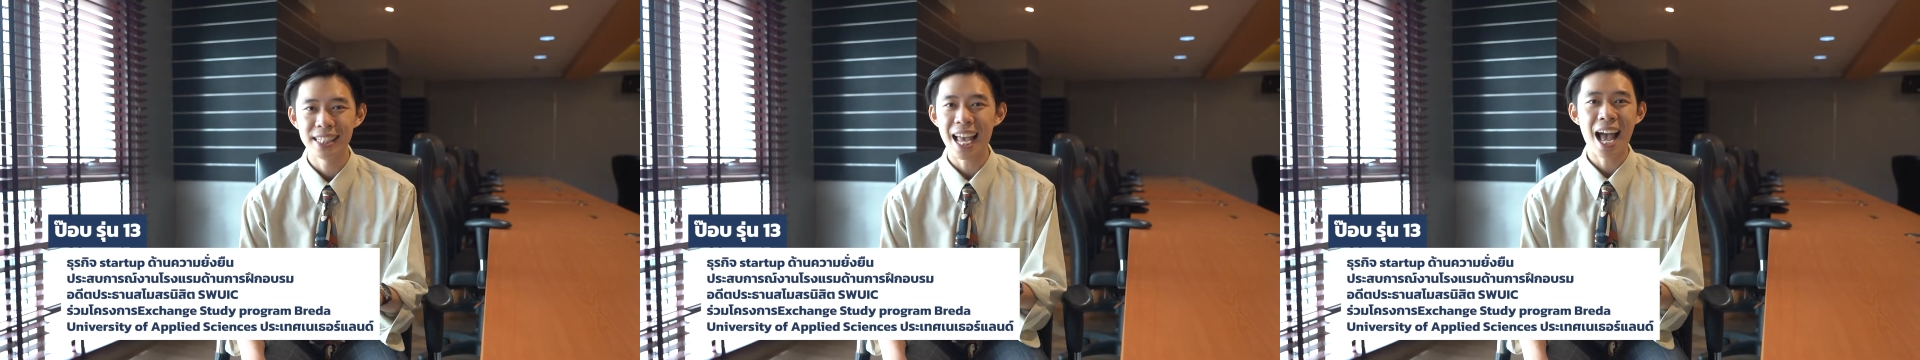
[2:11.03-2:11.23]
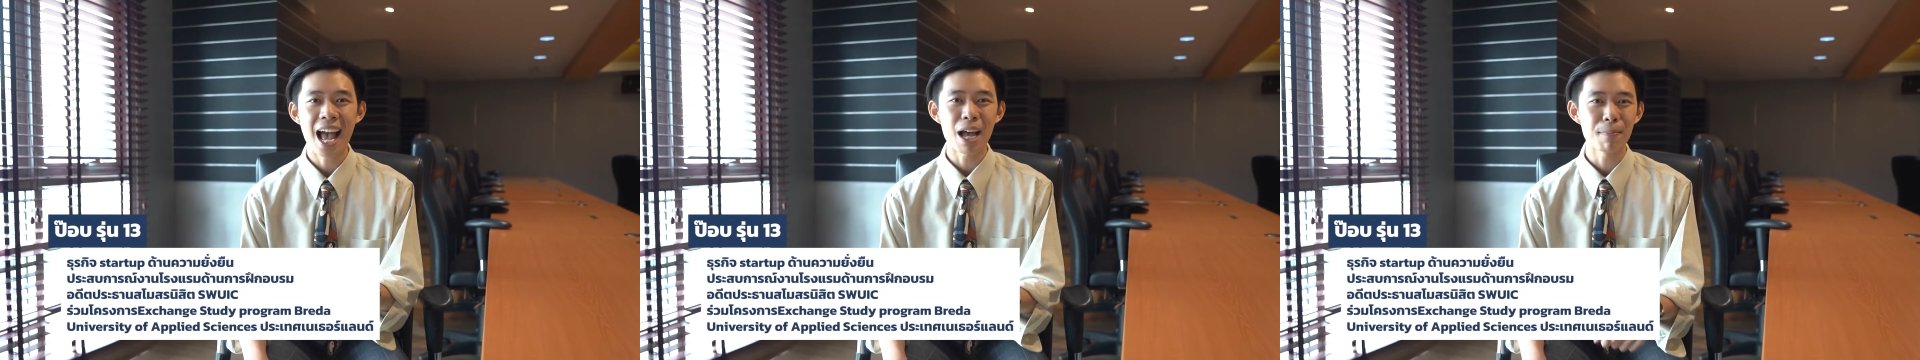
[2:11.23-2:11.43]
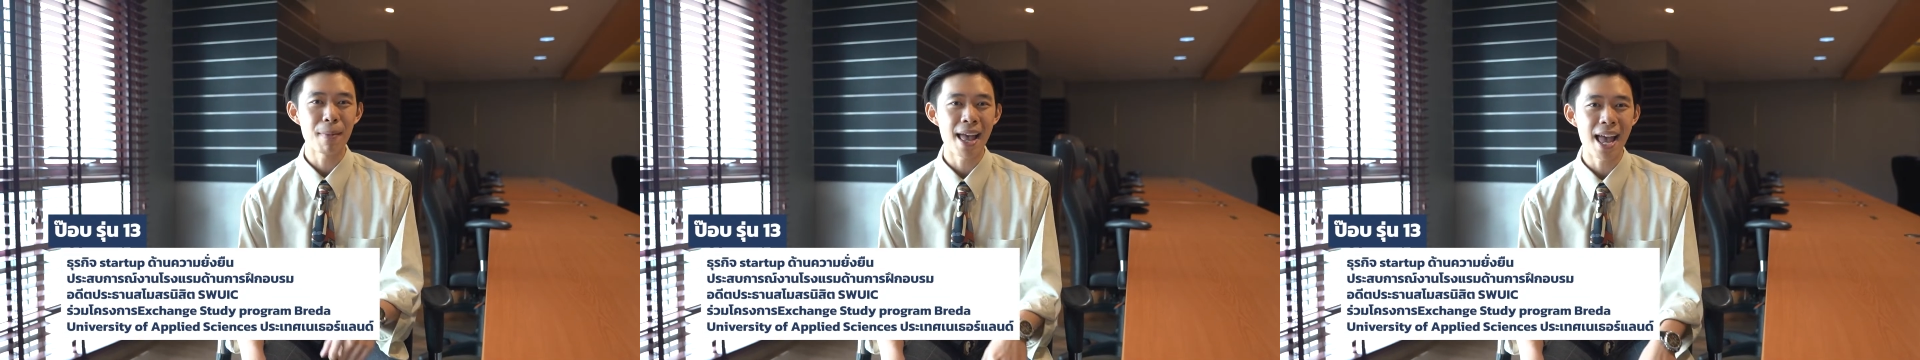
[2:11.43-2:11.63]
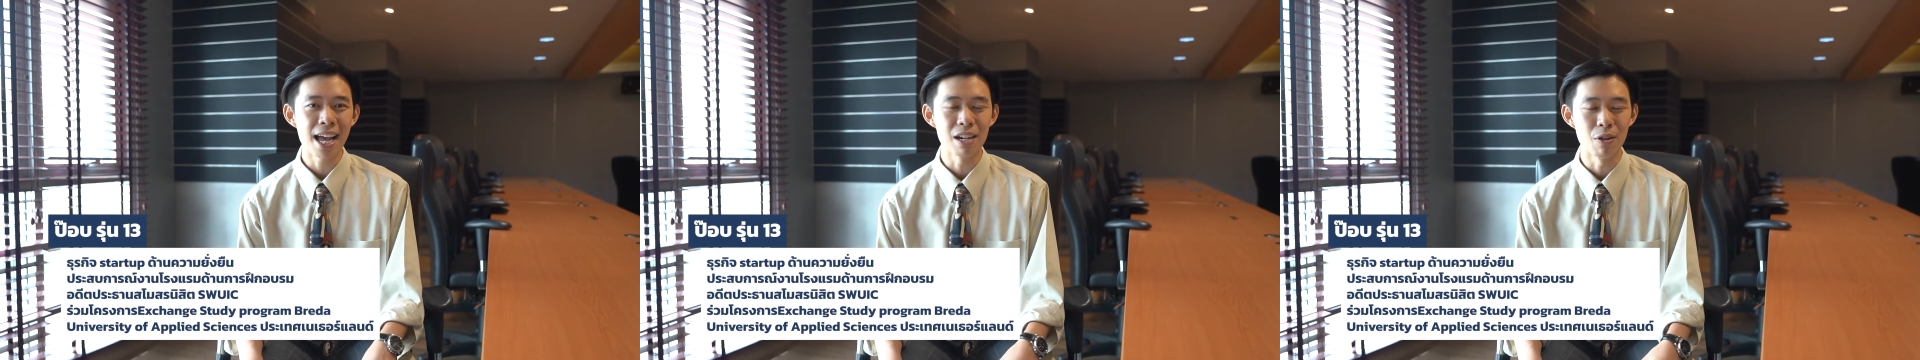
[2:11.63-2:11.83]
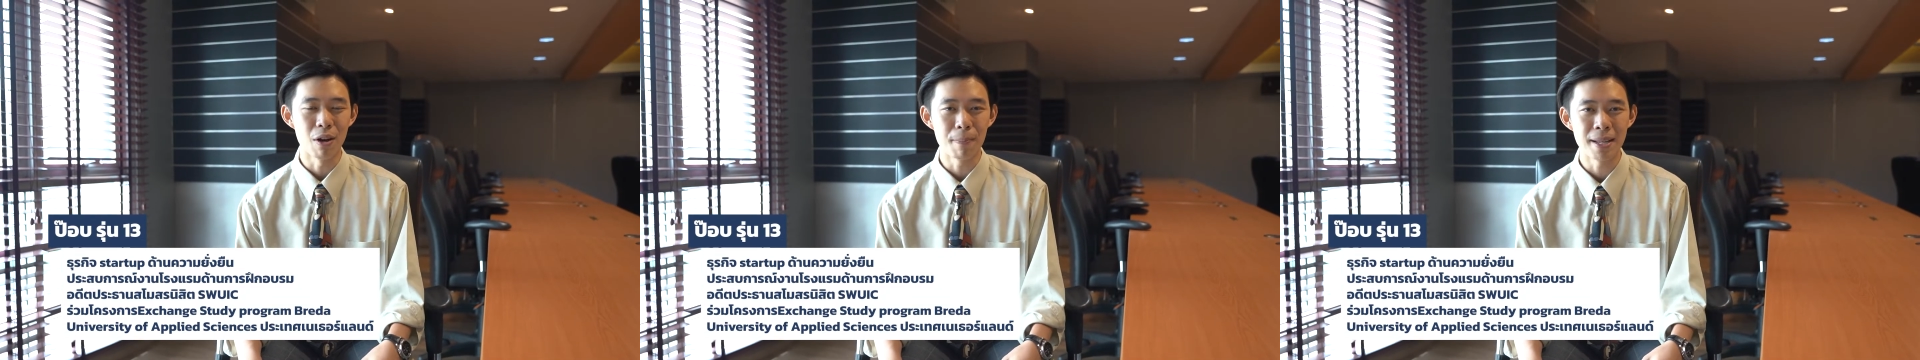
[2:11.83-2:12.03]
ยากมาก
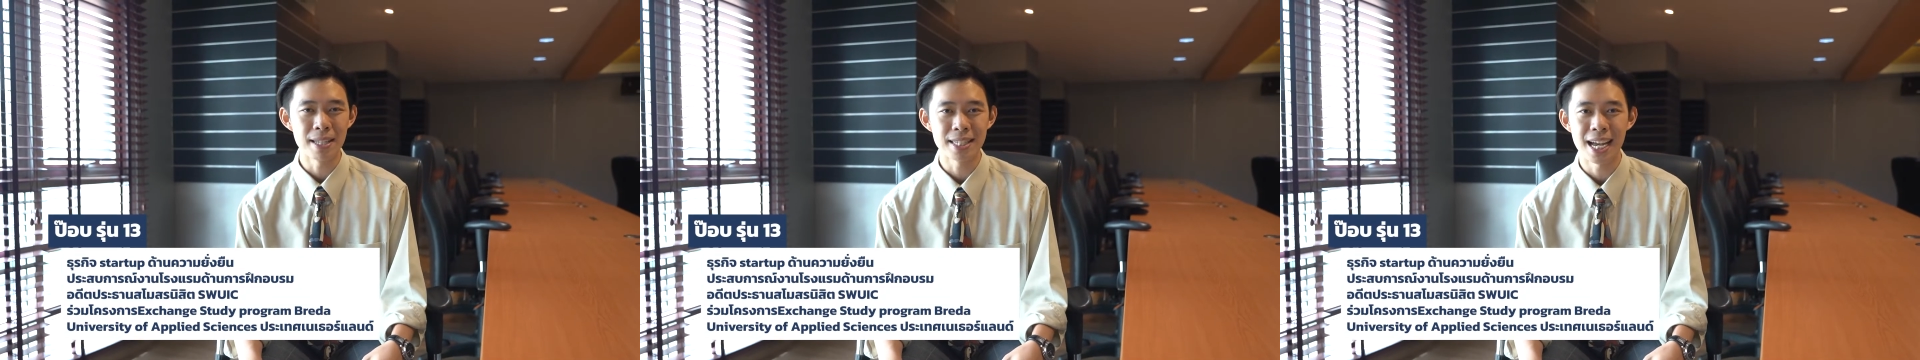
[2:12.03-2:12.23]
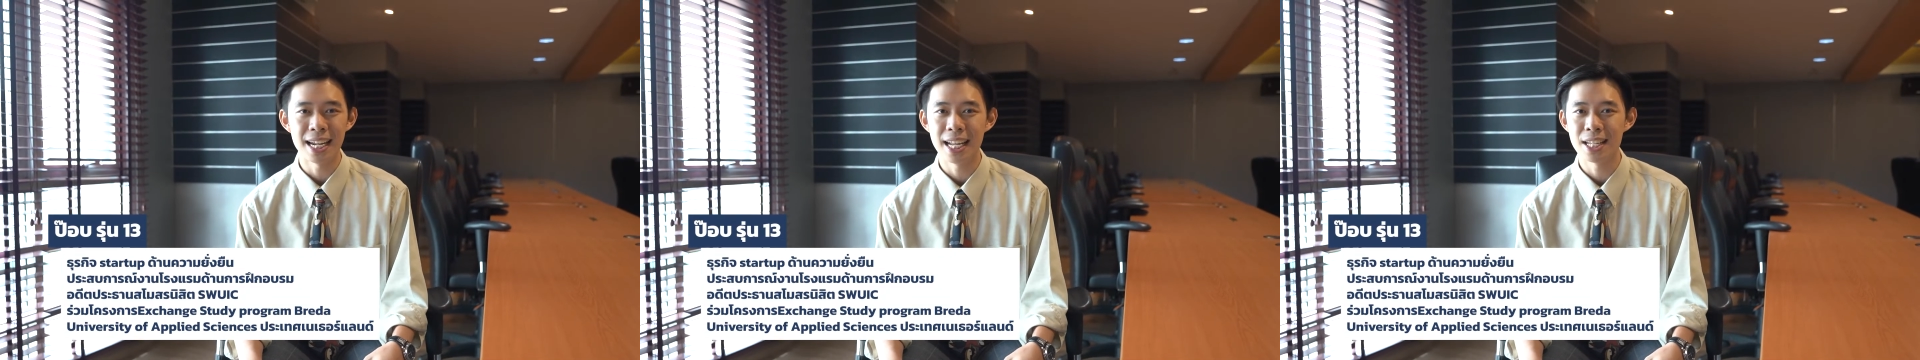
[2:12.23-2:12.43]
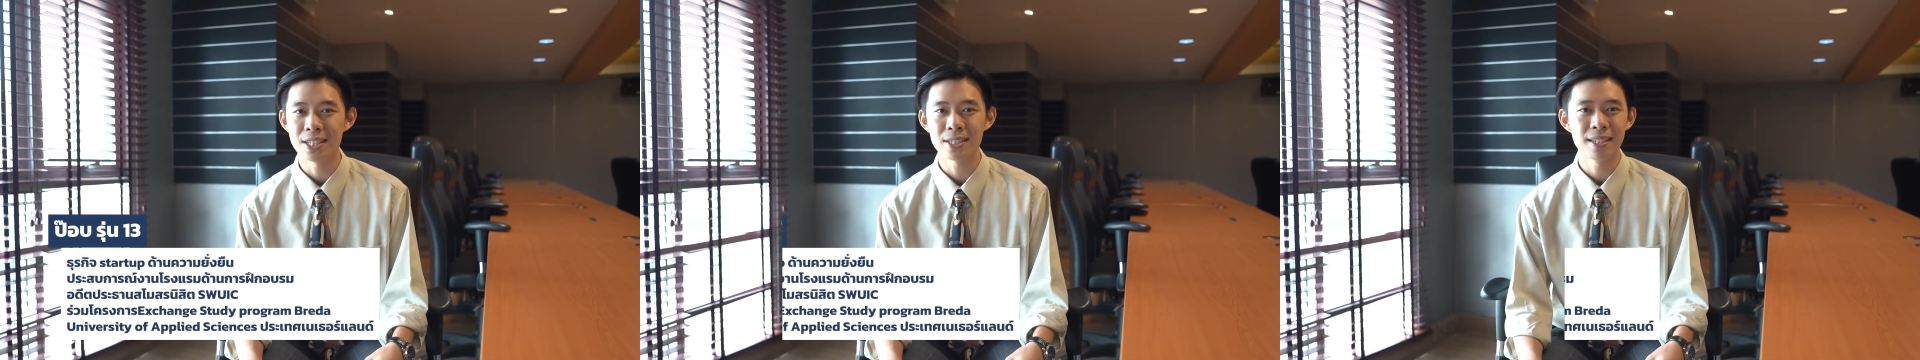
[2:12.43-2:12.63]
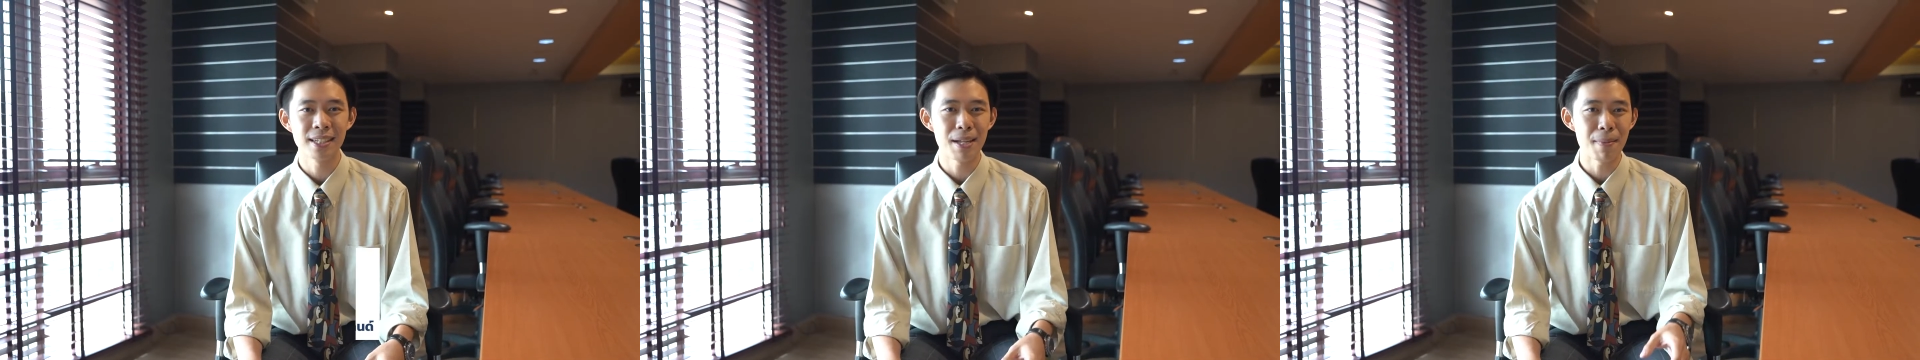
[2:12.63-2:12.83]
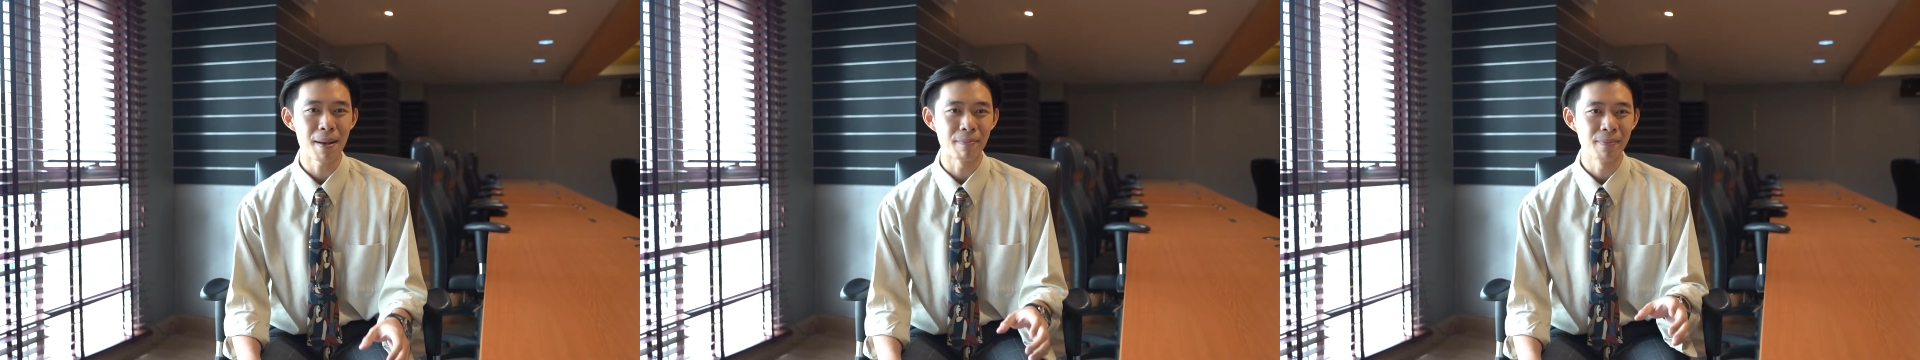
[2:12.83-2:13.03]
หรือว่าเป็นชาเลนจ์
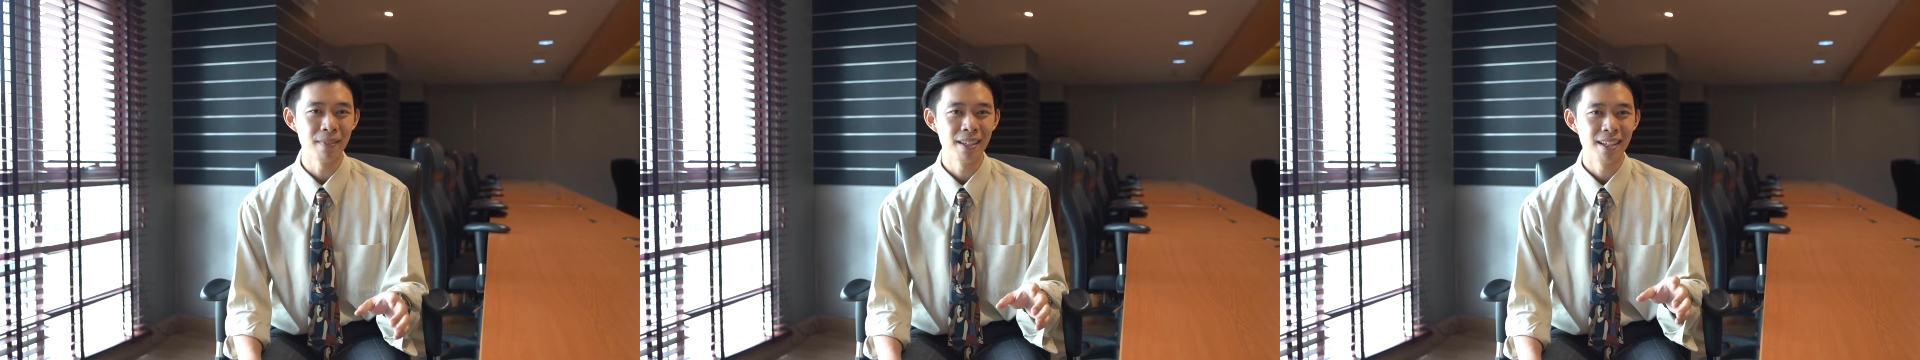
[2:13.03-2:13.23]
ที่แบบ